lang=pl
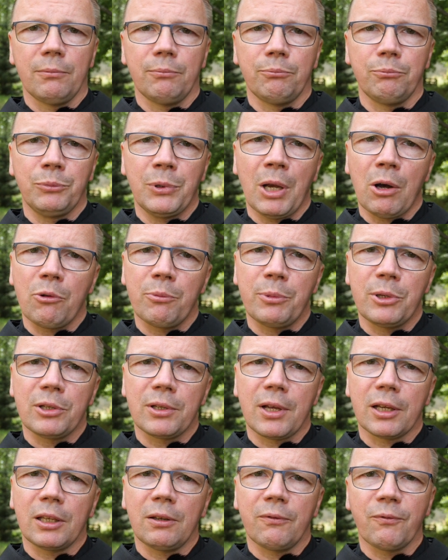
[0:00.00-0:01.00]
Miały być
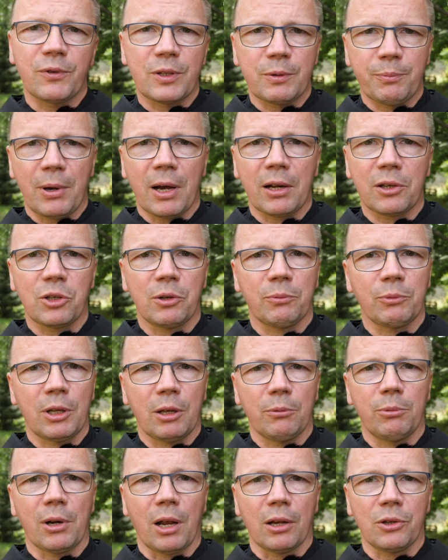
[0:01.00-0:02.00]
takim wsparciem
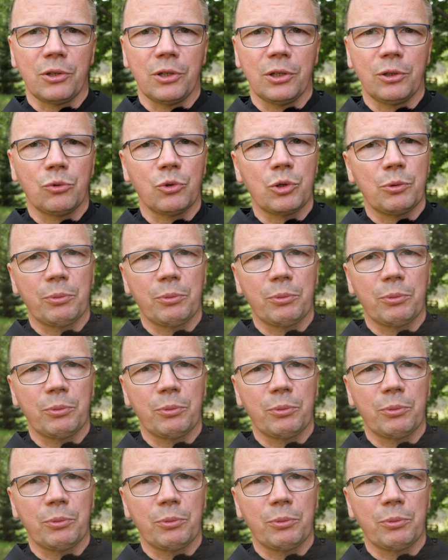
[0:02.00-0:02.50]
dla braci, którzy